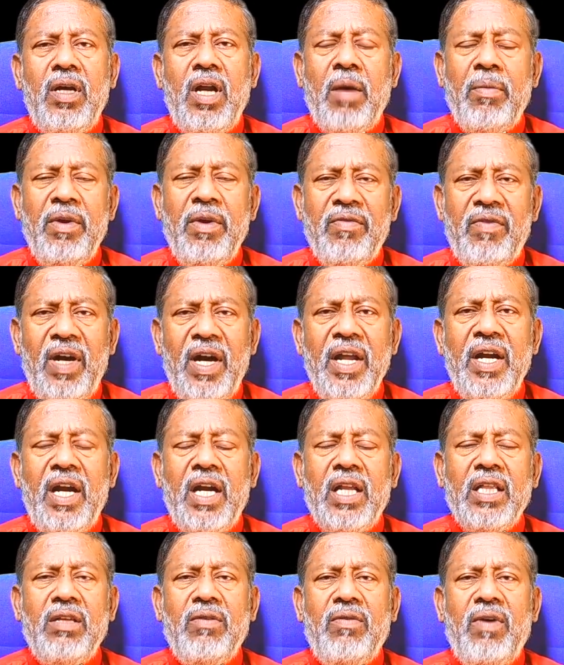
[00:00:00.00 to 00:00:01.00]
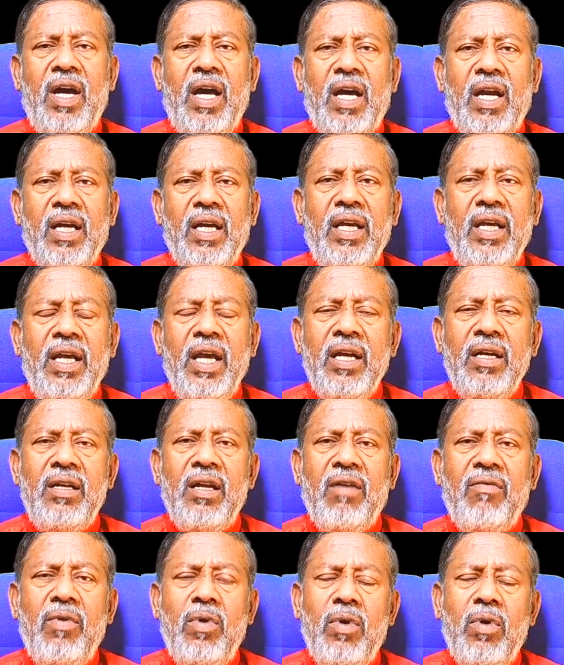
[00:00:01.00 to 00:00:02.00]
நம்மை வழி நடத்துவார் என்று
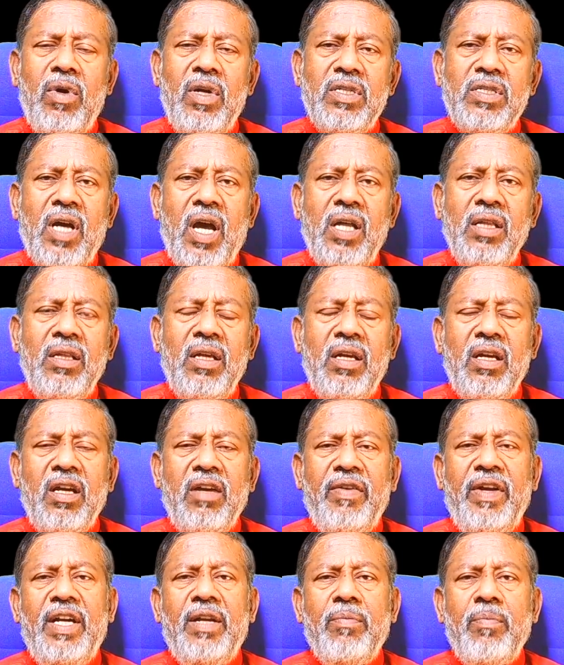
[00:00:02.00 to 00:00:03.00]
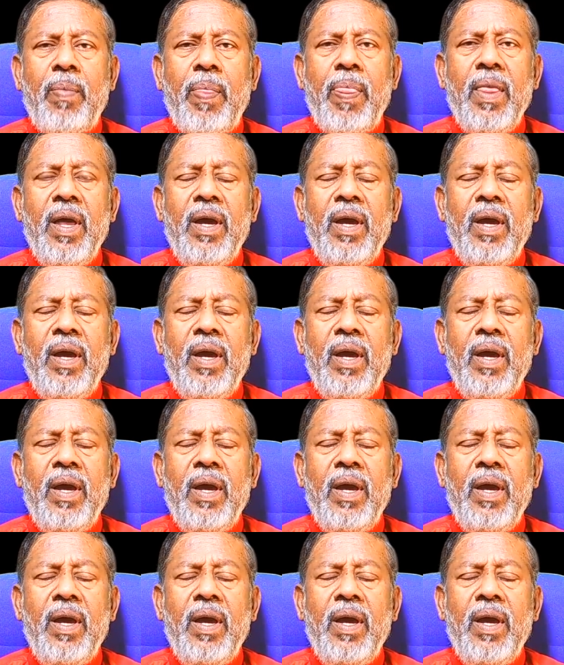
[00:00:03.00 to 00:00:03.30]
அவரோடு சார்ந்திருக்க வேண்டும்